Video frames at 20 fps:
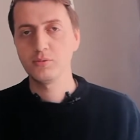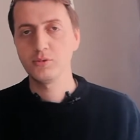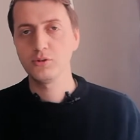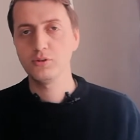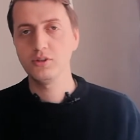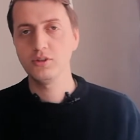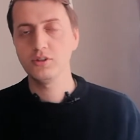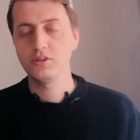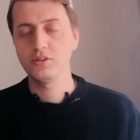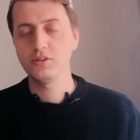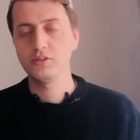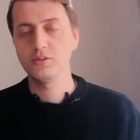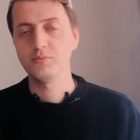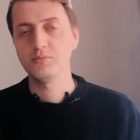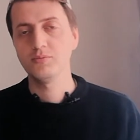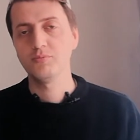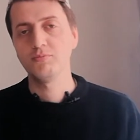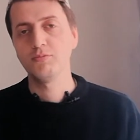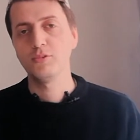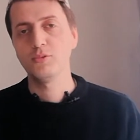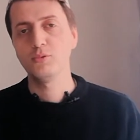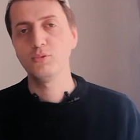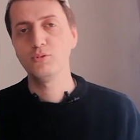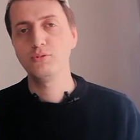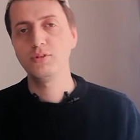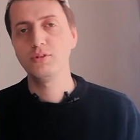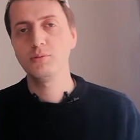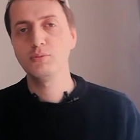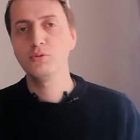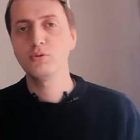Müthiş.
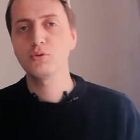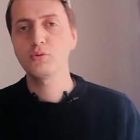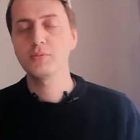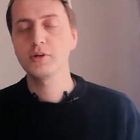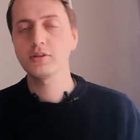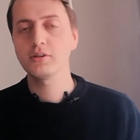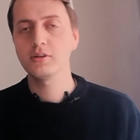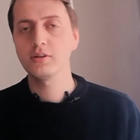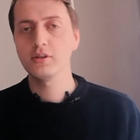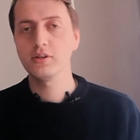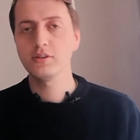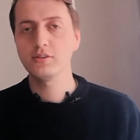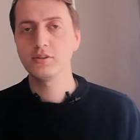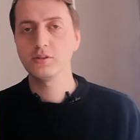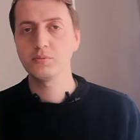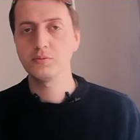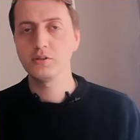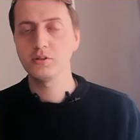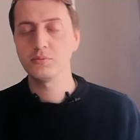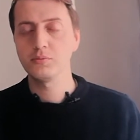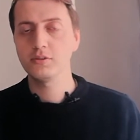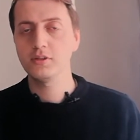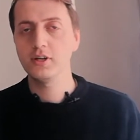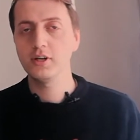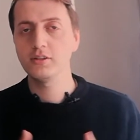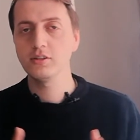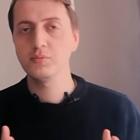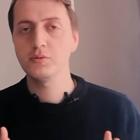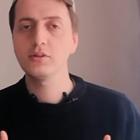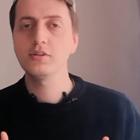Üçte birini okumaktan aciz midir?
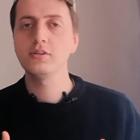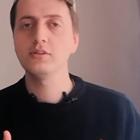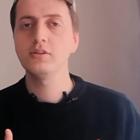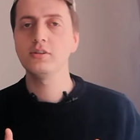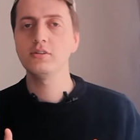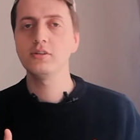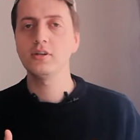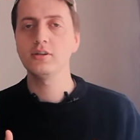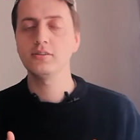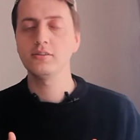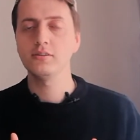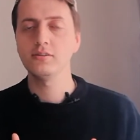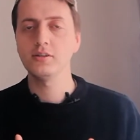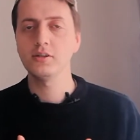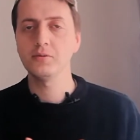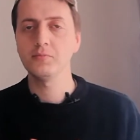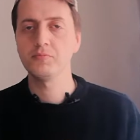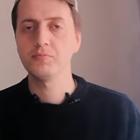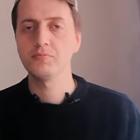Sadece bir gece içerisinde.